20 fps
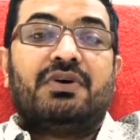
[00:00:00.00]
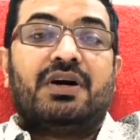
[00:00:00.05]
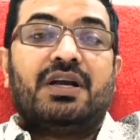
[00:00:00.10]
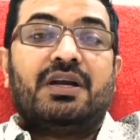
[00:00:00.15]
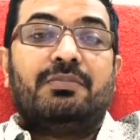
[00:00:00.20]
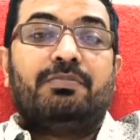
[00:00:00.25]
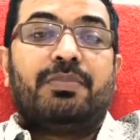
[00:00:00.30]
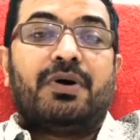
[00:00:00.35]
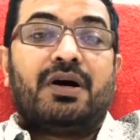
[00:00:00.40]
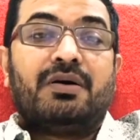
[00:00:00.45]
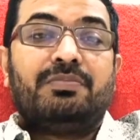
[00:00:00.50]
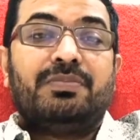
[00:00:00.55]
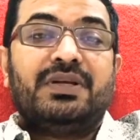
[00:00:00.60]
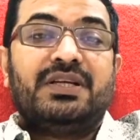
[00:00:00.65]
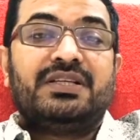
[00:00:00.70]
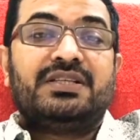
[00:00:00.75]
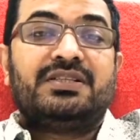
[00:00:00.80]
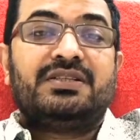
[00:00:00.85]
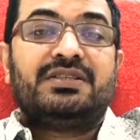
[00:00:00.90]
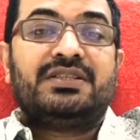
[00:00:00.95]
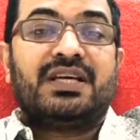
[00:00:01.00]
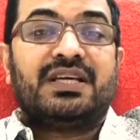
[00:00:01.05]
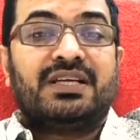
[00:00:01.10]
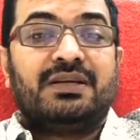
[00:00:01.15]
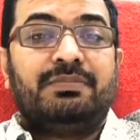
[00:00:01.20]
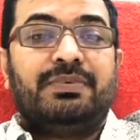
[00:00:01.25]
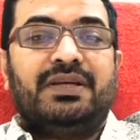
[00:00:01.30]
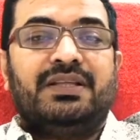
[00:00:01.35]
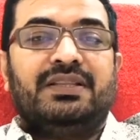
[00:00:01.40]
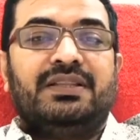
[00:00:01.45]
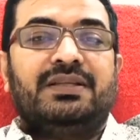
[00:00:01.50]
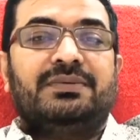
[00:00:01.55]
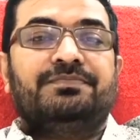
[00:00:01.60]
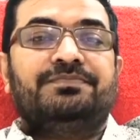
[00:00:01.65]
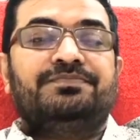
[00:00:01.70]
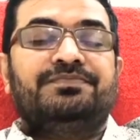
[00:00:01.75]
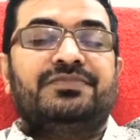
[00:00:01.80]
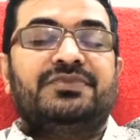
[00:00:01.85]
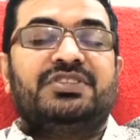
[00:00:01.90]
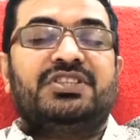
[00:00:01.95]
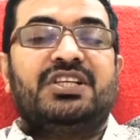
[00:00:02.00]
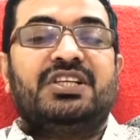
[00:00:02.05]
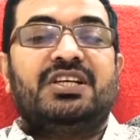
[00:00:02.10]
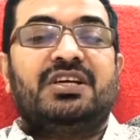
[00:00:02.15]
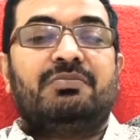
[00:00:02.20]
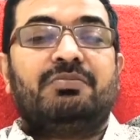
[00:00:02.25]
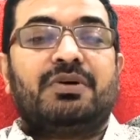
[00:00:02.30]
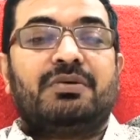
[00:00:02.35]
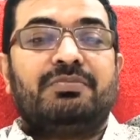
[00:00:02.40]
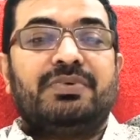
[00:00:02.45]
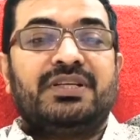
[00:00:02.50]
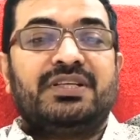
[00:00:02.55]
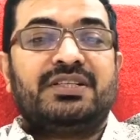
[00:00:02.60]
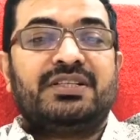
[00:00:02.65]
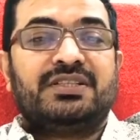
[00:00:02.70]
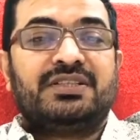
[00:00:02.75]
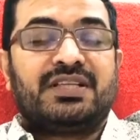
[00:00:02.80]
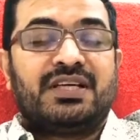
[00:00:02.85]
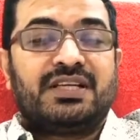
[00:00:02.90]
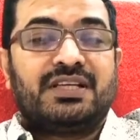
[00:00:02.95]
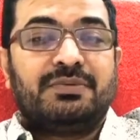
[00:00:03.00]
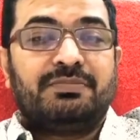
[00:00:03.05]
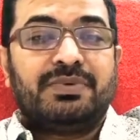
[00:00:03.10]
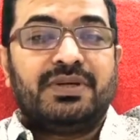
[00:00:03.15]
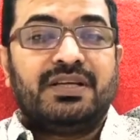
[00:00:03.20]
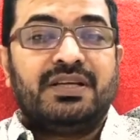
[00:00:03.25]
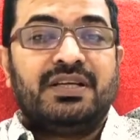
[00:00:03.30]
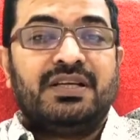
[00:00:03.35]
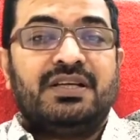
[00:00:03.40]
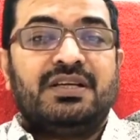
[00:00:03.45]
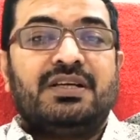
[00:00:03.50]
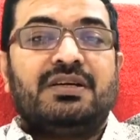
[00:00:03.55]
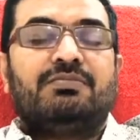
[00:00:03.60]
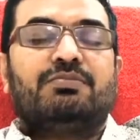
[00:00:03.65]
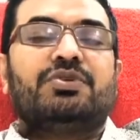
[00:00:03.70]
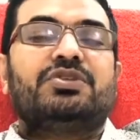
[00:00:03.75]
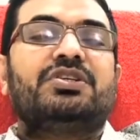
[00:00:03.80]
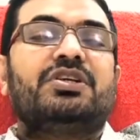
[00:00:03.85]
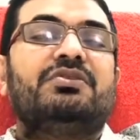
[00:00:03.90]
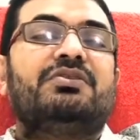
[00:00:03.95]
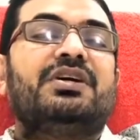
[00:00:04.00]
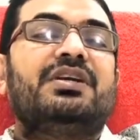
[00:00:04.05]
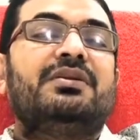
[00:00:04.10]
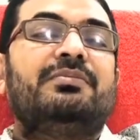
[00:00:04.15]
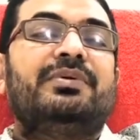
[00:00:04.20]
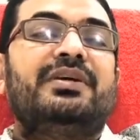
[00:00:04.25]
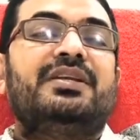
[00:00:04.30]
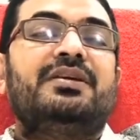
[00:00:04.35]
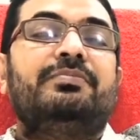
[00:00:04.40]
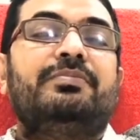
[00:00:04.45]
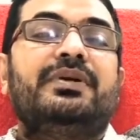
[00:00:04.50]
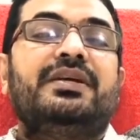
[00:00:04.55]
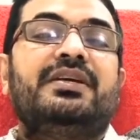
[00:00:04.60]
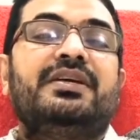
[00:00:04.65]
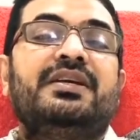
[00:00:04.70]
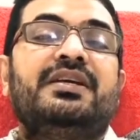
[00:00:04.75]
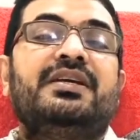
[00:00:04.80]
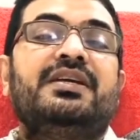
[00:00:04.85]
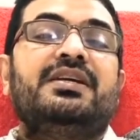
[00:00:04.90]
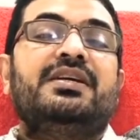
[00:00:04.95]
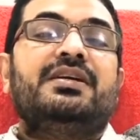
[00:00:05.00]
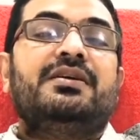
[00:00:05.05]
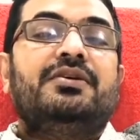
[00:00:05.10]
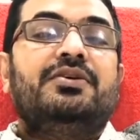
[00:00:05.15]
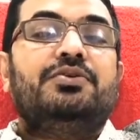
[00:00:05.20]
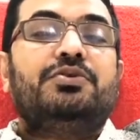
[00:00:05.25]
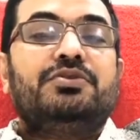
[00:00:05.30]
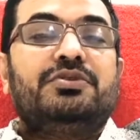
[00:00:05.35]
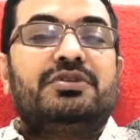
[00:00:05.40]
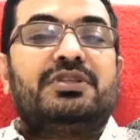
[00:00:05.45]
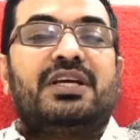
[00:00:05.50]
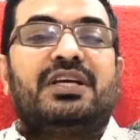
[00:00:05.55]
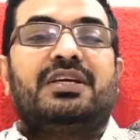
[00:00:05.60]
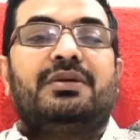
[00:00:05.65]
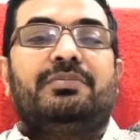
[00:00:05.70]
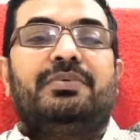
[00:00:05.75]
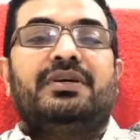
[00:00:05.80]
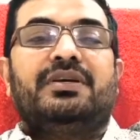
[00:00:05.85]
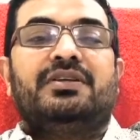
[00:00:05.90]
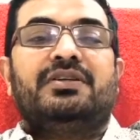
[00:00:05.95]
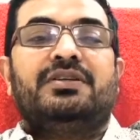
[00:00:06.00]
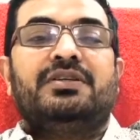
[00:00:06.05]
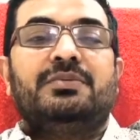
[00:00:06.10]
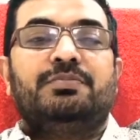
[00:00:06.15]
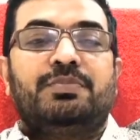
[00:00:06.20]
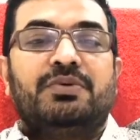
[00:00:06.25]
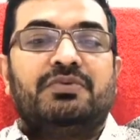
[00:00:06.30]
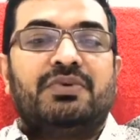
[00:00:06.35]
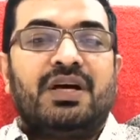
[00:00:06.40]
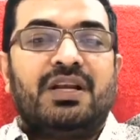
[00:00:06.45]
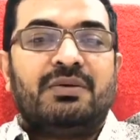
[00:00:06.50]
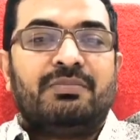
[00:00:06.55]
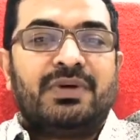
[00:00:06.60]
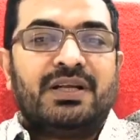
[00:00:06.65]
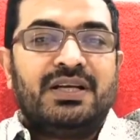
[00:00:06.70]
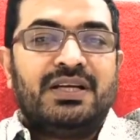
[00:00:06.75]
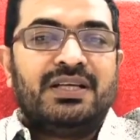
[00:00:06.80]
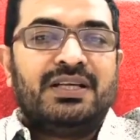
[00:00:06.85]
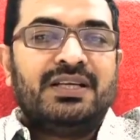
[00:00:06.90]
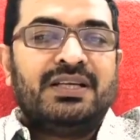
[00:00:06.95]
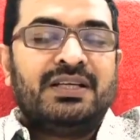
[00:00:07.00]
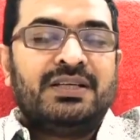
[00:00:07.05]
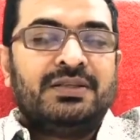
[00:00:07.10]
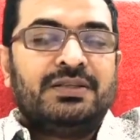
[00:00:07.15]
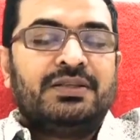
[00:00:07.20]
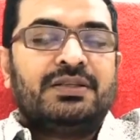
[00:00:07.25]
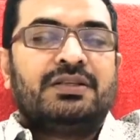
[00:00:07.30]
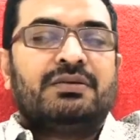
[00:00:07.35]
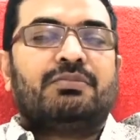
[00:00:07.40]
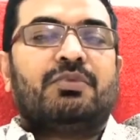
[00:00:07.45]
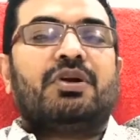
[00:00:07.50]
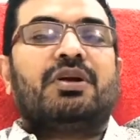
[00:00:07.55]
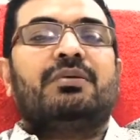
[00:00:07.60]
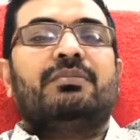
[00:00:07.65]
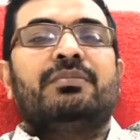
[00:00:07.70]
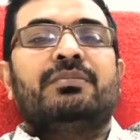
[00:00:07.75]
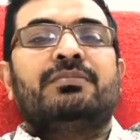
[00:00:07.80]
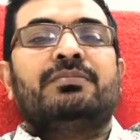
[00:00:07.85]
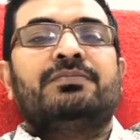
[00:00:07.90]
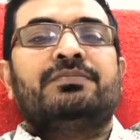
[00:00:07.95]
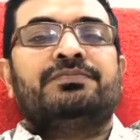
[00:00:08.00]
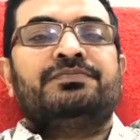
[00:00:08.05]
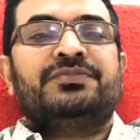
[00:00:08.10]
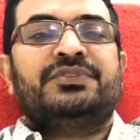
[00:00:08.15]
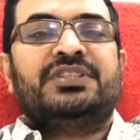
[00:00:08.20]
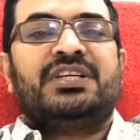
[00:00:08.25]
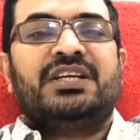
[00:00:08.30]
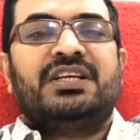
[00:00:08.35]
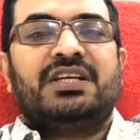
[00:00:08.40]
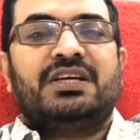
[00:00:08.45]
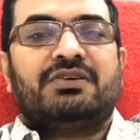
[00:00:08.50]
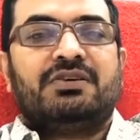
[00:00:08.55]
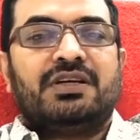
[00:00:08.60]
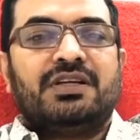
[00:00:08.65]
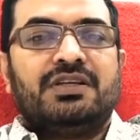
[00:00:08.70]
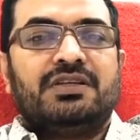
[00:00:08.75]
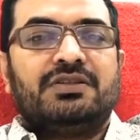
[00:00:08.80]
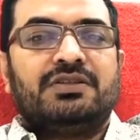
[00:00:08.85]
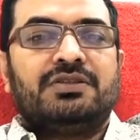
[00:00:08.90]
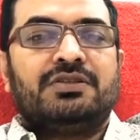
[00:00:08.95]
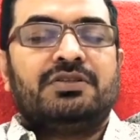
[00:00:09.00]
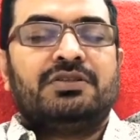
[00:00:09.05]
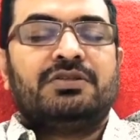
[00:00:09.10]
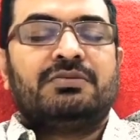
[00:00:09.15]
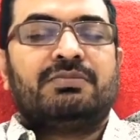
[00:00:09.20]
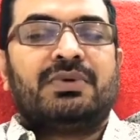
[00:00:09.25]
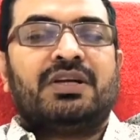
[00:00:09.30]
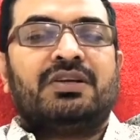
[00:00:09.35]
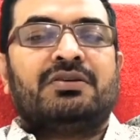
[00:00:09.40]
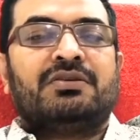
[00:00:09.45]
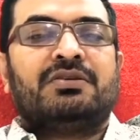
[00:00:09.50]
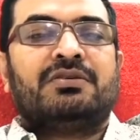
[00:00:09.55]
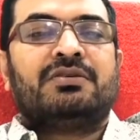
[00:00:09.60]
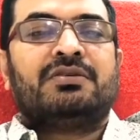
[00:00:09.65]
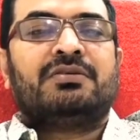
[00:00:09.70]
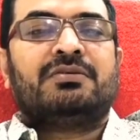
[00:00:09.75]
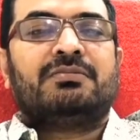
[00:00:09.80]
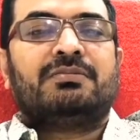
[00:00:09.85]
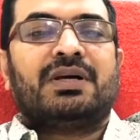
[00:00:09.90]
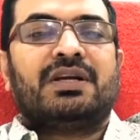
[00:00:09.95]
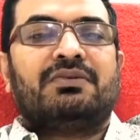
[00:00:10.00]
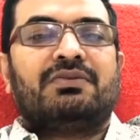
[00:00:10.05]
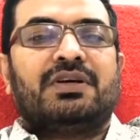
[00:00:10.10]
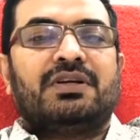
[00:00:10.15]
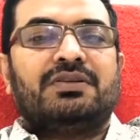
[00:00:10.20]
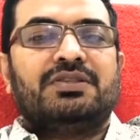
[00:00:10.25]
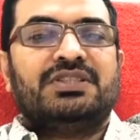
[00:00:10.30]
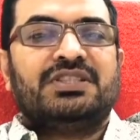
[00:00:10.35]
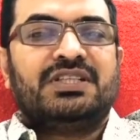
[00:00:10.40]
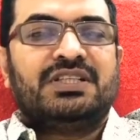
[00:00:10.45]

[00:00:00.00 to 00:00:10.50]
వాళ్ళ పాపులేషన్ తగ్గిపోయింది చైనా పాపులేషన్ తగ్గిపోయి ముసలి వాళ్ళు పెరిగిపోయి యూత్ తగ్గిపోయారు ఇప్పుడు వాళ్ళు మళ్ళీ మనం చైనా వాళ్ళు మనం మన వాళ్ళు